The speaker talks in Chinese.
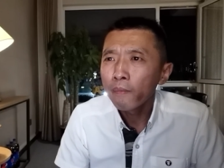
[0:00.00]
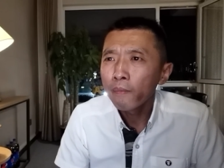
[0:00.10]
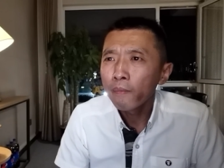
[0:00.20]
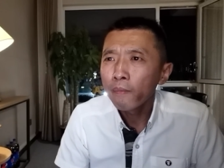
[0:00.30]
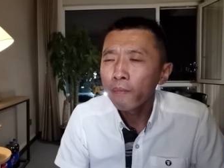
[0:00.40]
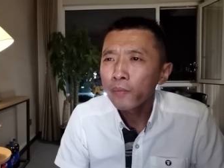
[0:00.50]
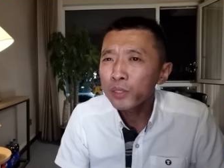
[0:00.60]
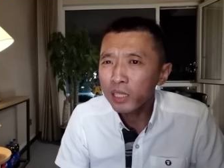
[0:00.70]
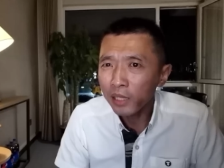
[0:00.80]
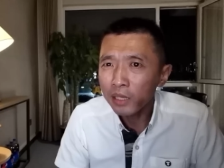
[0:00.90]
就这个
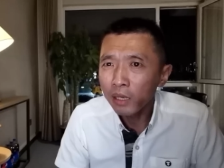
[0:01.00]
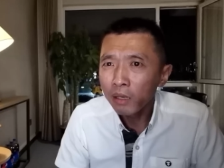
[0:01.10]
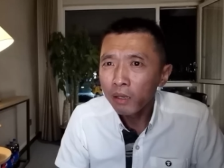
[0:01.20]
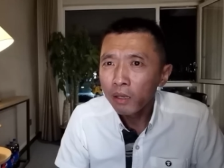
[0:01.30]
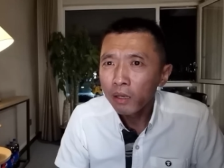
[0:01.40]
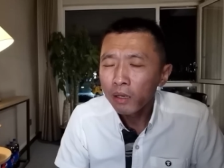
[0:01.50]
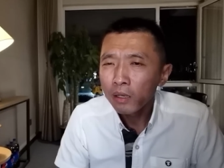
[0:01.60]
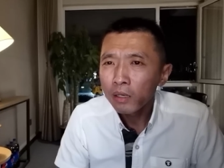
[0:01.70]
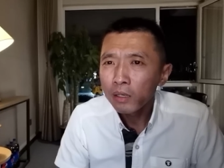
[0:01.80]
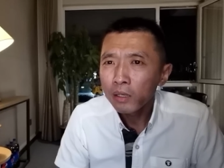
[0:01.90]
年纪，
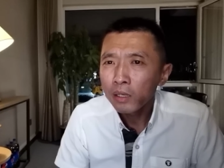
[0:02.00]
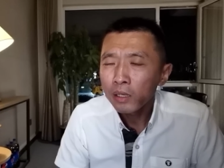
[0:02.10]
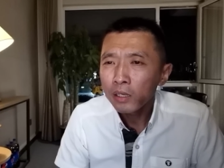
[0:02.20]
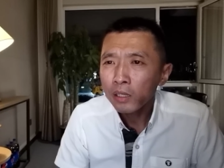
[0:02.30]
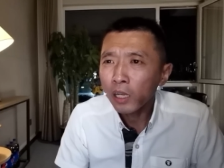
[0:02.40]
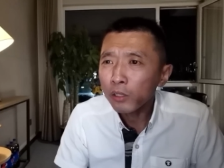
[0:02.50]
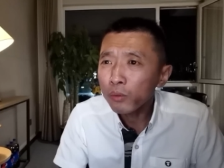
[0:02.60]
他